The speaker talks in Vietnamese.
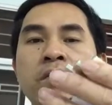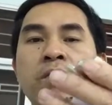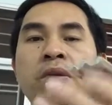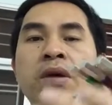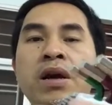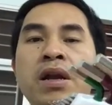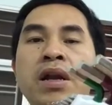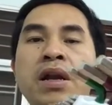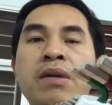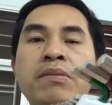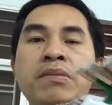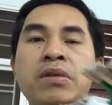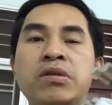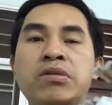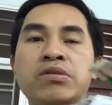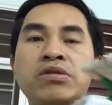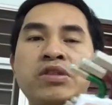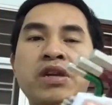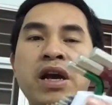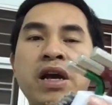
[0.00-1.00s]
hoặc là
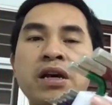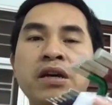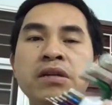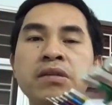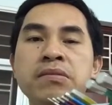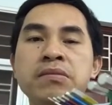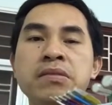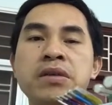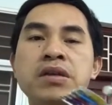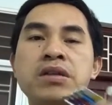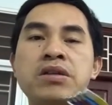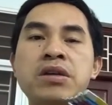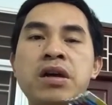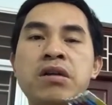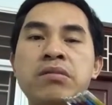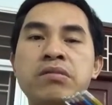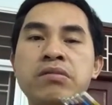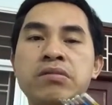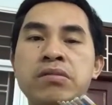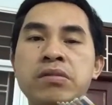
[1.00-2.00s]
màu trắng bên
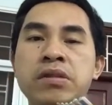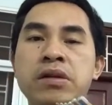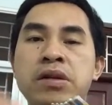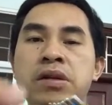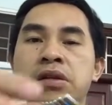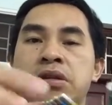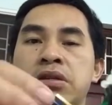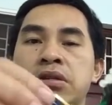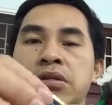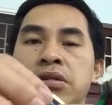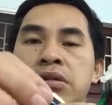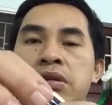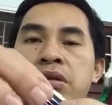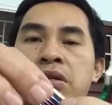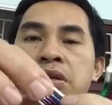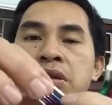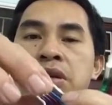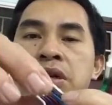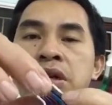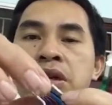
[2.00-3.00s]
trong cỡ những
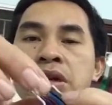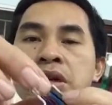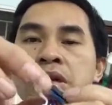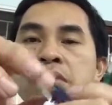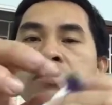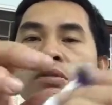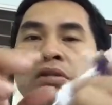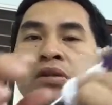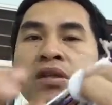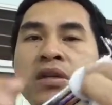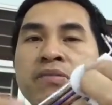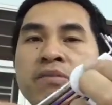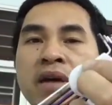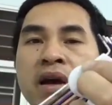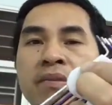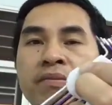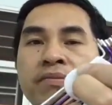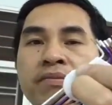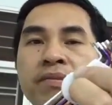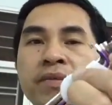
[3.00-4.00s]
nhỏ nhất cỡ
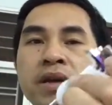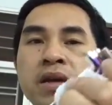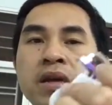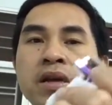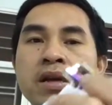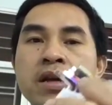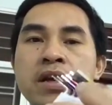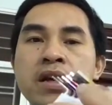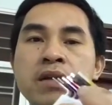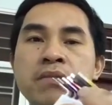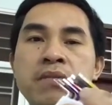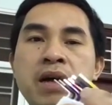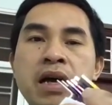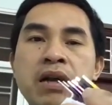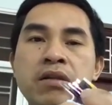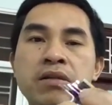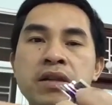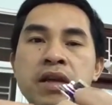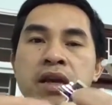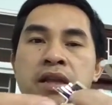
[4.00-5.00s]
1.5 các
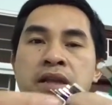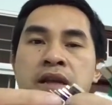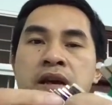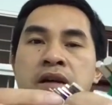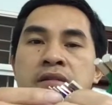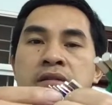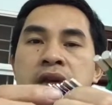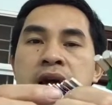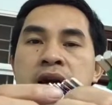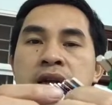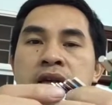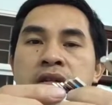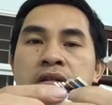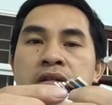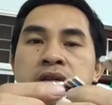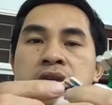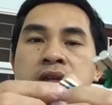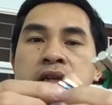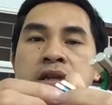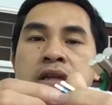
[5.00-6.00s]
bạn có thể thao tác
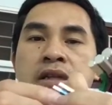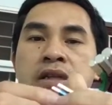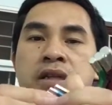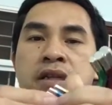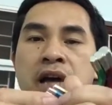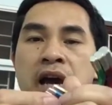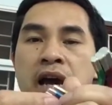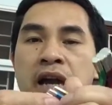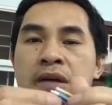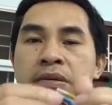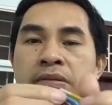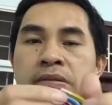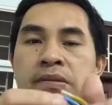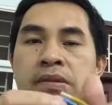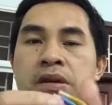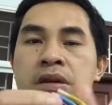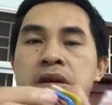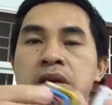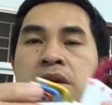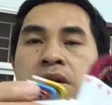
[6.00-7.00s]
nó rất đơn giản
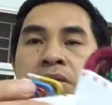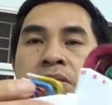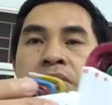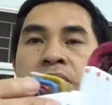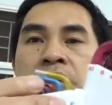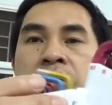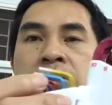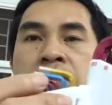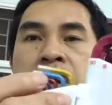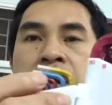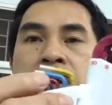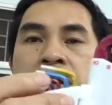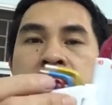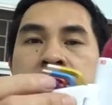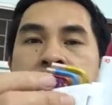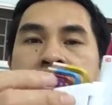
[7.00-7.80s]
các bạn